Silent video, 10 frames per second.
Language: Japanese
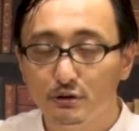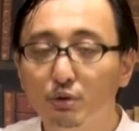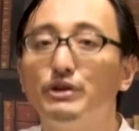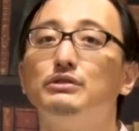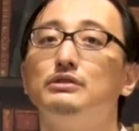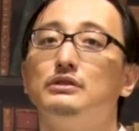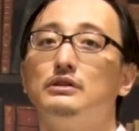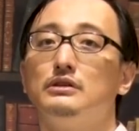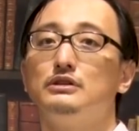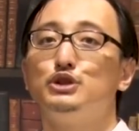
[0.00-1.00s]
とい
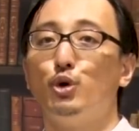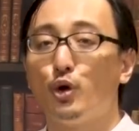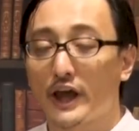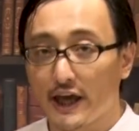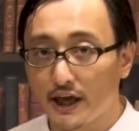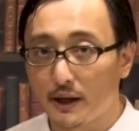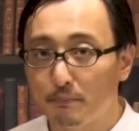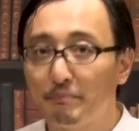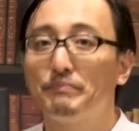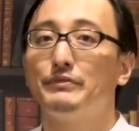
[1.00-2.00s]
う情景
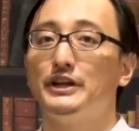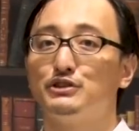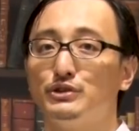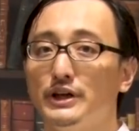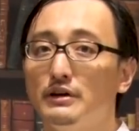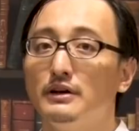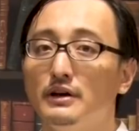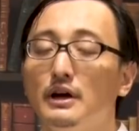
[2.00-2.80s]
ですよね。